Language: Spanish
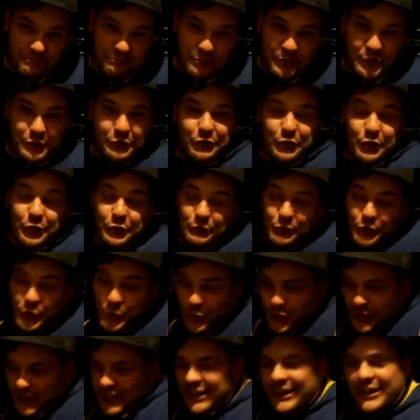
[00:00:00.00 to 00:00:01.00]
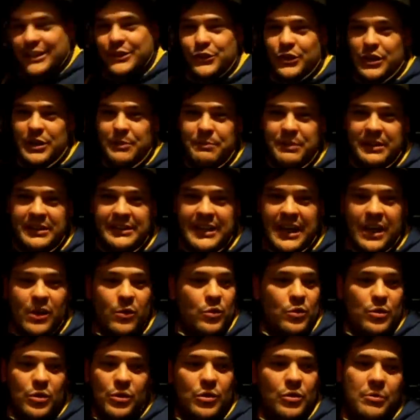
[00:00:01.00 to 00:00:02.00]
por eso lo, volqué dentro del
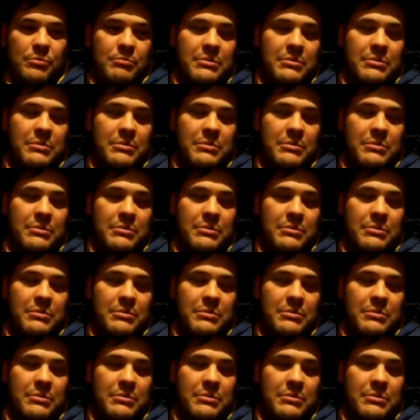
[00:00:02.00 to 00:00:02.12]
espectáculo.